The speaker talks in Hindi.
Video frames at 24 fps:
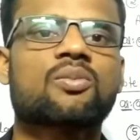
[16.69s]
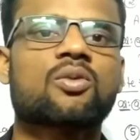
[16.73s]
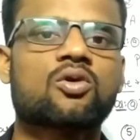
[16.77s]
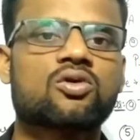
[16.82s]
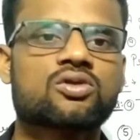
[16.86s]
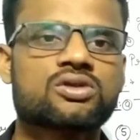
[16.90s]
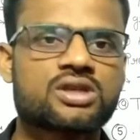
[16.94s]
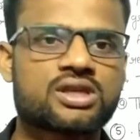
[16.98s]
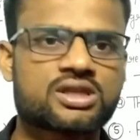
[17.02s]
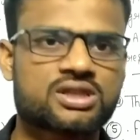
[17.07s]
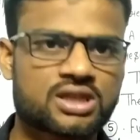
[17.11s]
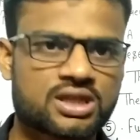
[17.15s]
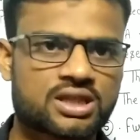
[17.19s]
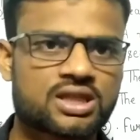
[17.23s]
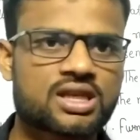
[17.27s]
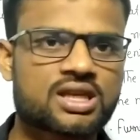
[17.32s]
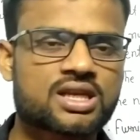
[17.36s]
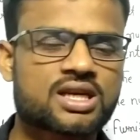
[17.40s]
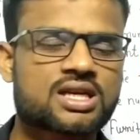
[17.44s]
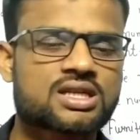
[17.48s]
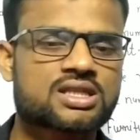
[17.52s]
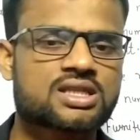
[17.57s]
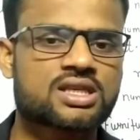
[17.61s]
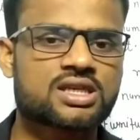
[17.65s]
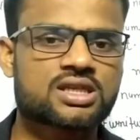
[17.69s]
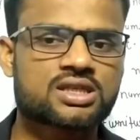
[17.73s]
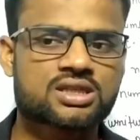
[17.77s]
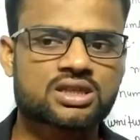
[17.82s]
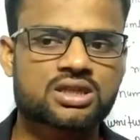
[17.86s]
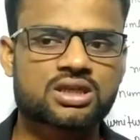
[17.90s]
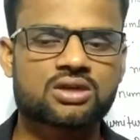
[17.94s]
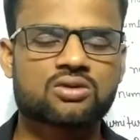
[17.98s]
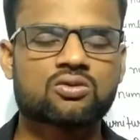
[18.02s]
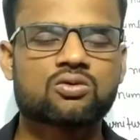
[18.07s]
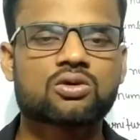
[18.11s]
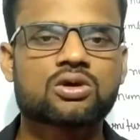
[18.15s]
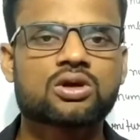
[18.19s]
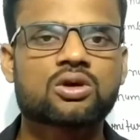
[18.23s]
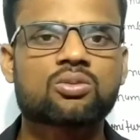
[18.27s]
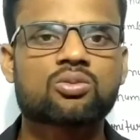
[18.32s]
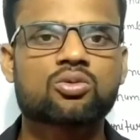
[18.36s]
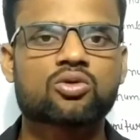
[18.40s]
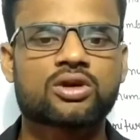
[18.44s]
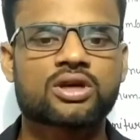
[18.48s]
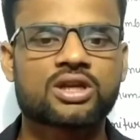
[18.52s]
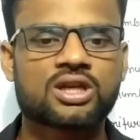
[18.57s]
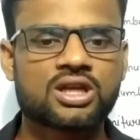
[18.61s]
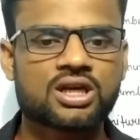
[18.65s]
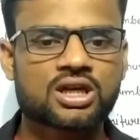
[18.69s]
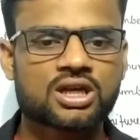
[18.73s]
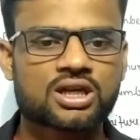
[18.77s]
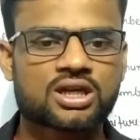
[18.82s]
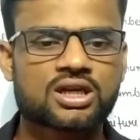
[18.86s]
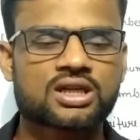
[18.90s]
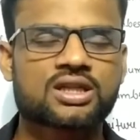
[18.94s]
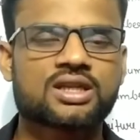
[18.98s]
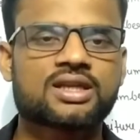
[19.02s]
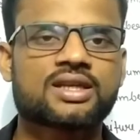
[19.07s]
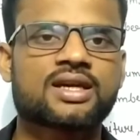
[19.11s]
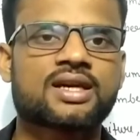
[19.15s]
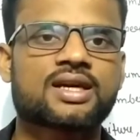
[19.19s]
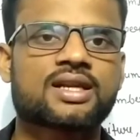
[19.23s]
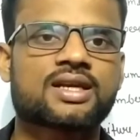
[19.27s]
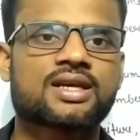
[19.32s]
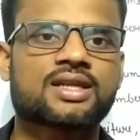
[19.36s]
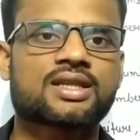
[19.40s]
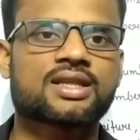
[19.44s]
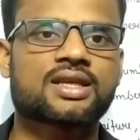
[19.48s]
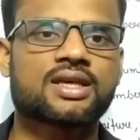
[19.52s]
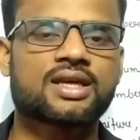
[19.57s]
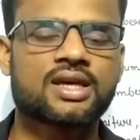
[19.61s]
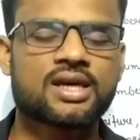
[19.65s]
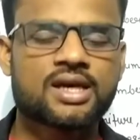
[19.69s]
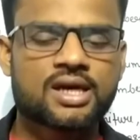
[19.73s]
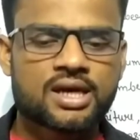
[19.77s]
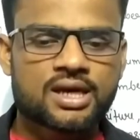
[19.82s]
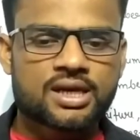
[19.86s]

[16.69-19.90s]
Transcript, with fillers: बहुत ही अच्छे तरीके से इसके रूल को हम क्लियर करते जा रहे थे